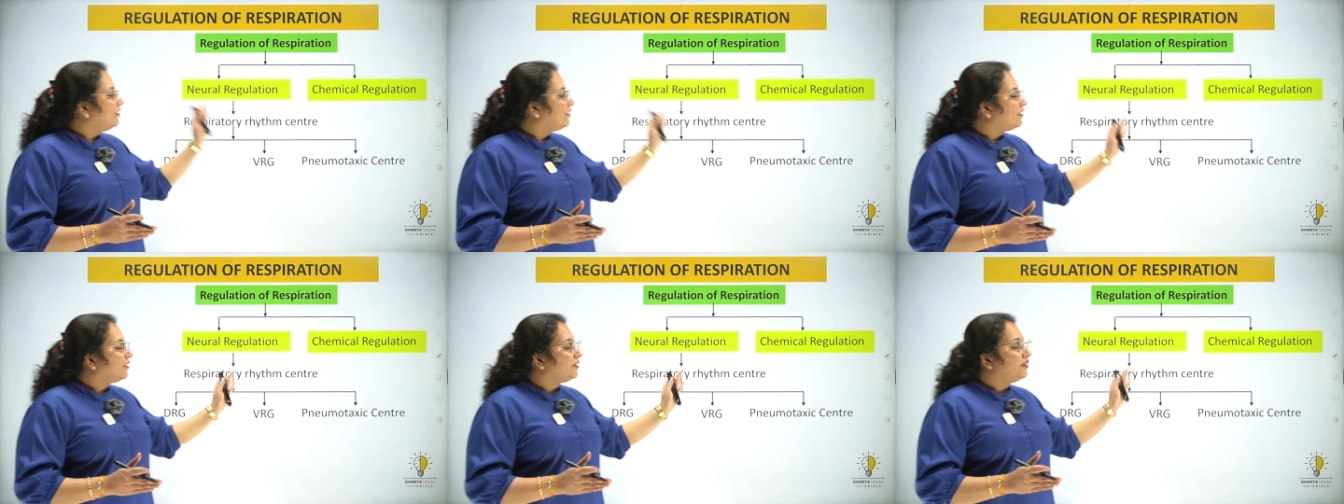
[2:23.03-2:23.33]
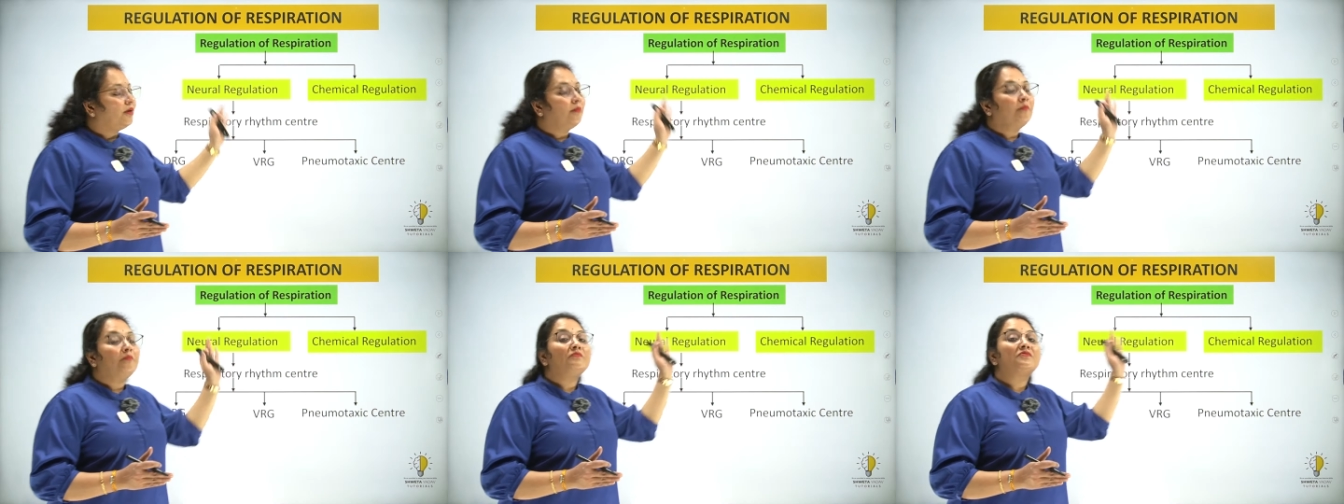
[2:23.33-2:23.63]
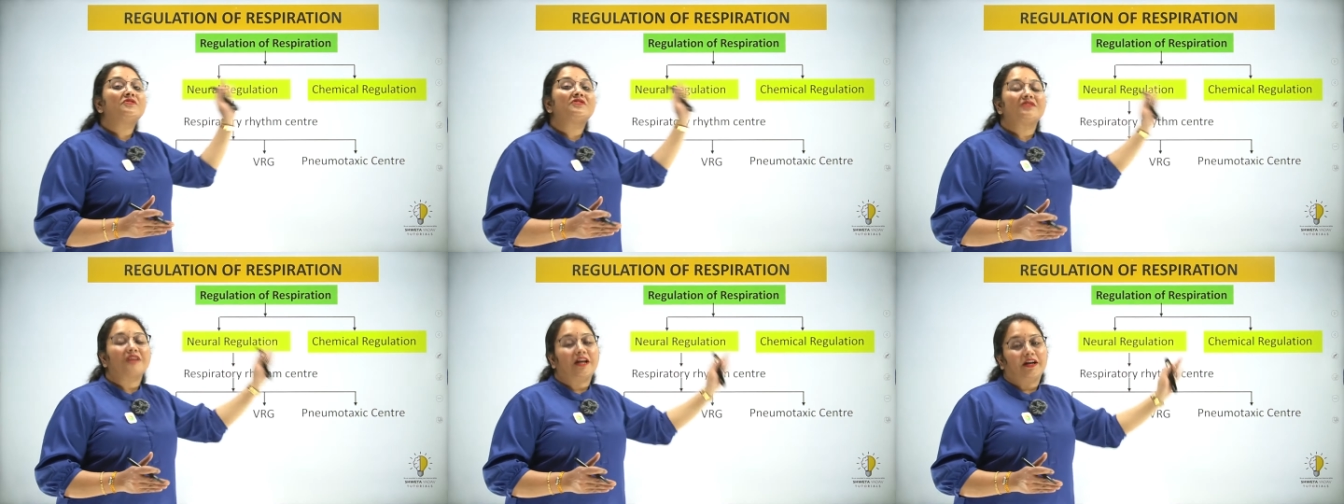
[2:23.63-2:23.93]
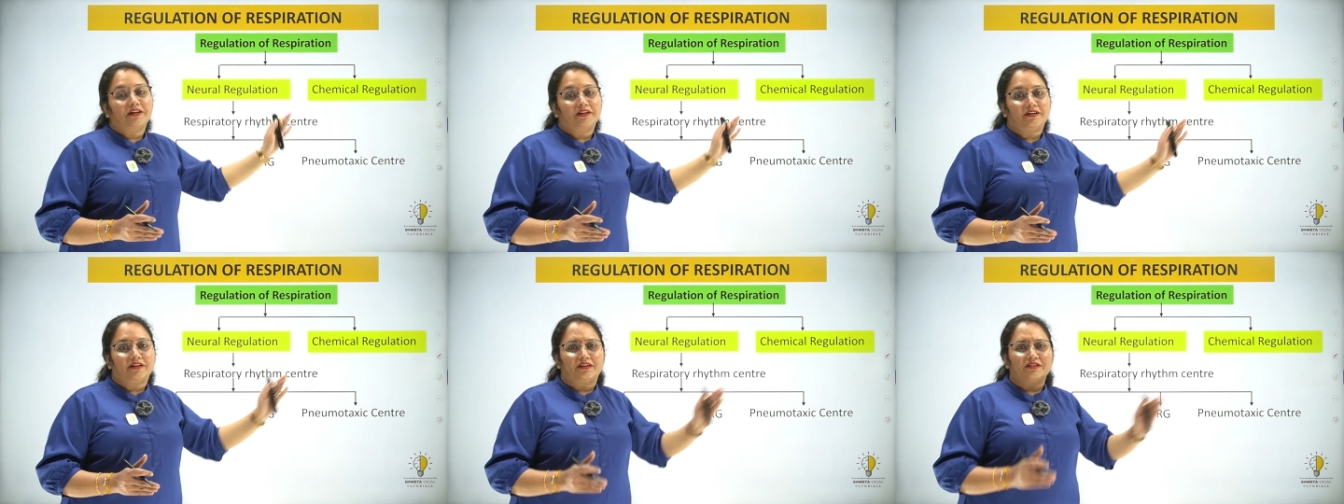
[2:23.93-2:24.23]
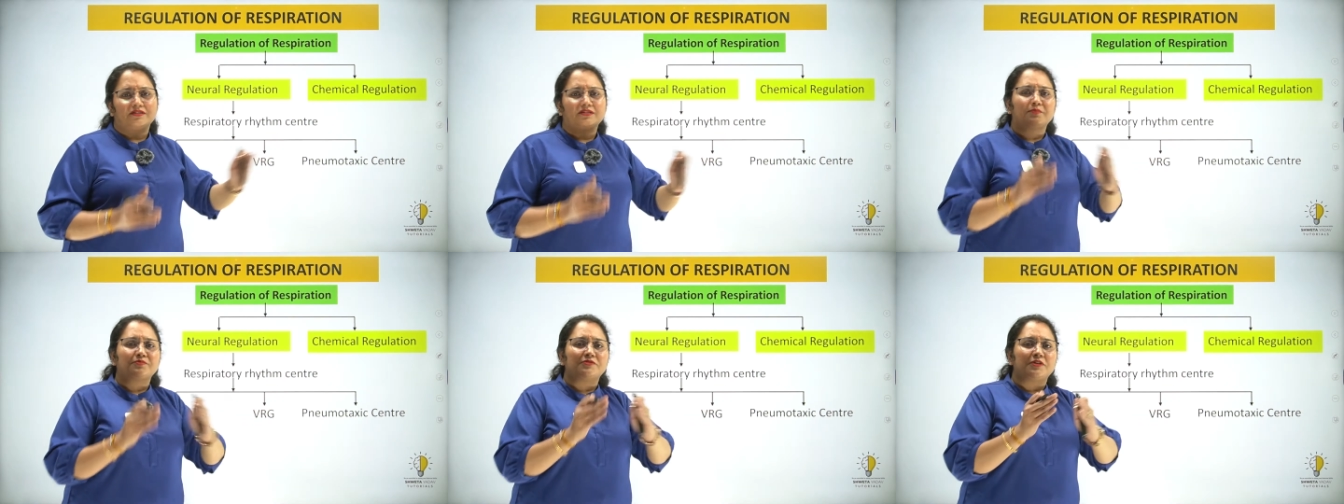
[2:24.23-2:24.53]
रिदम सेंटर
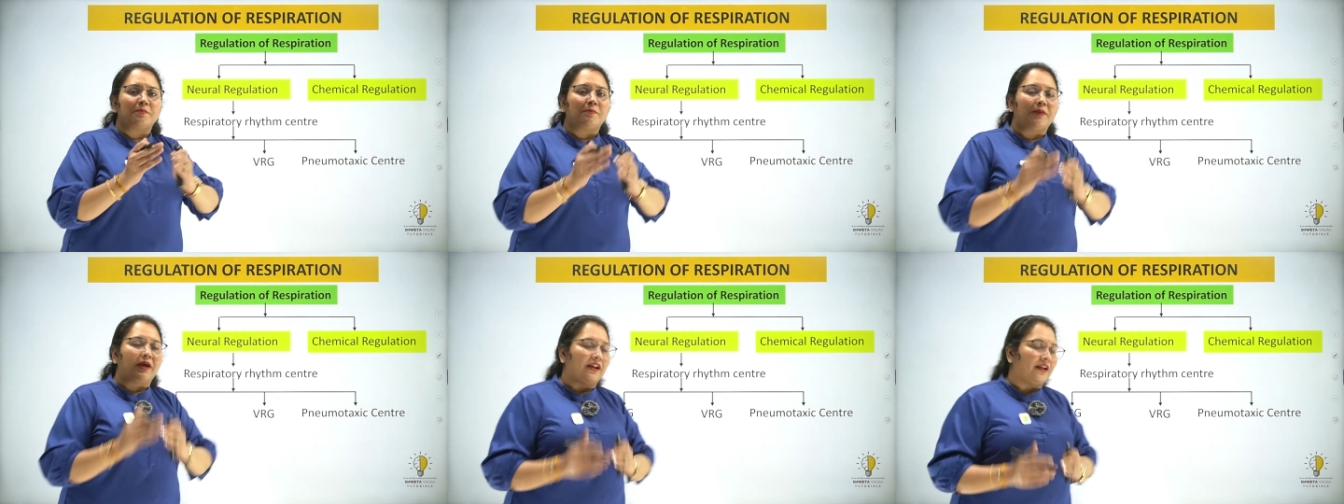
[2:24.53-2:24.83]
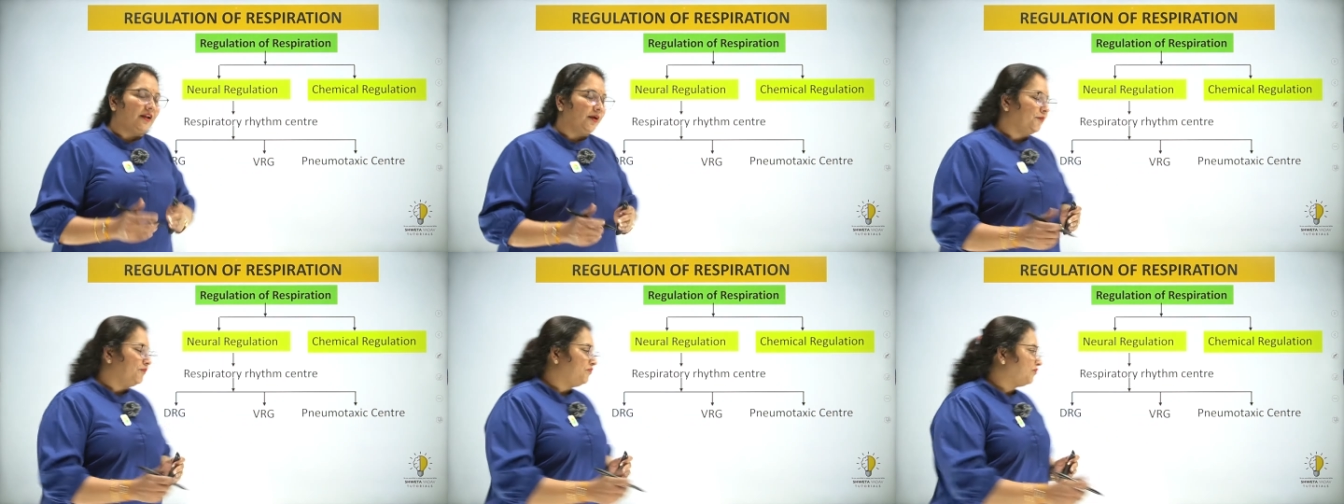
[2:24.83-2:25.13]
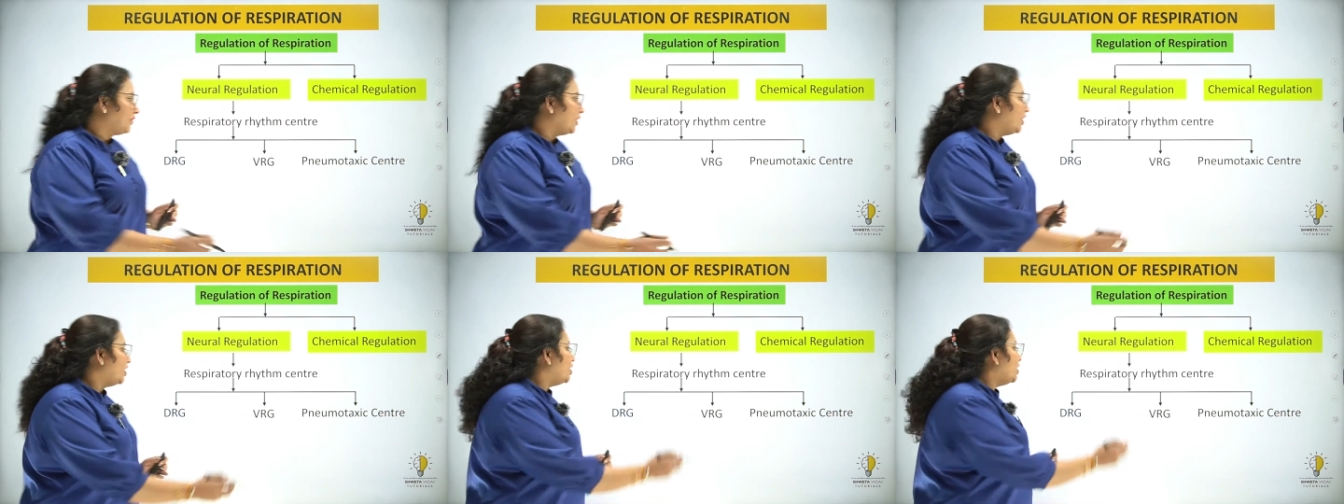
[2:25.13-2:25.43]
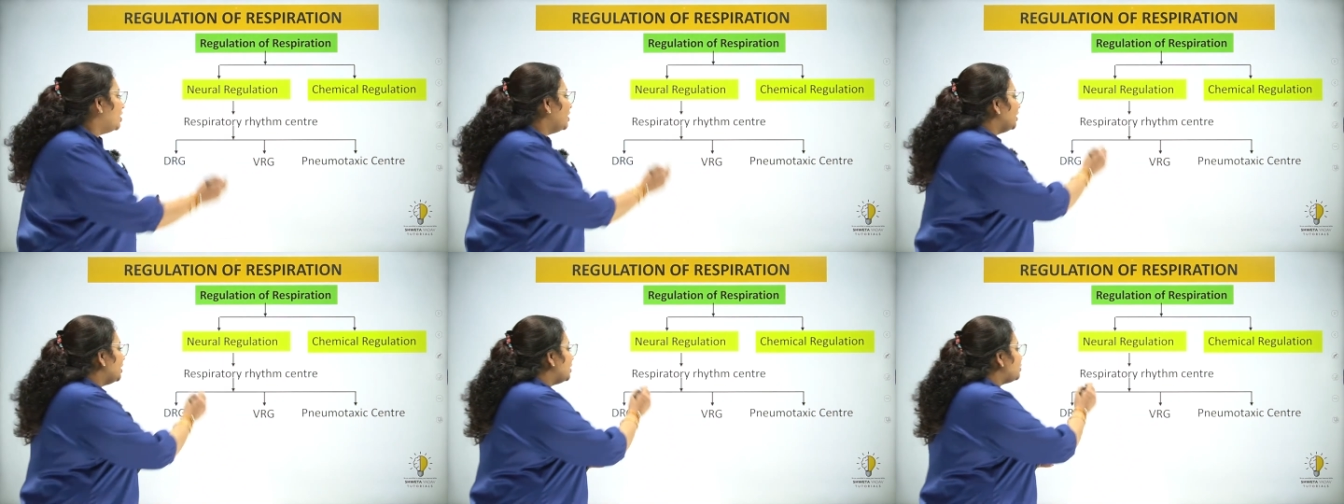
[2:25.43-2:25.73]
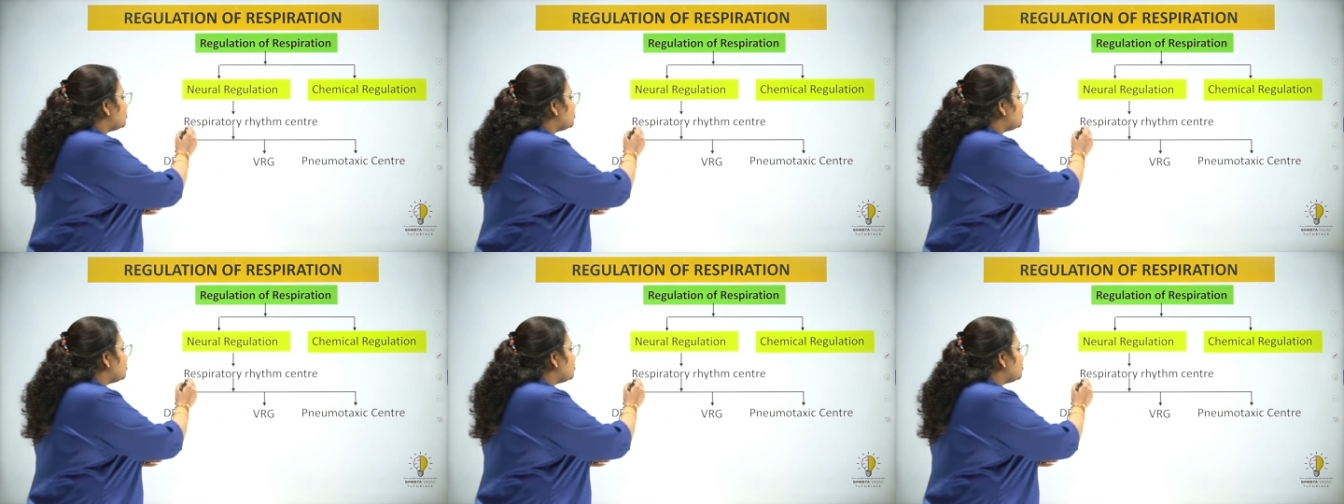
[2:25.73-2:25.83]
सबसे पहला ये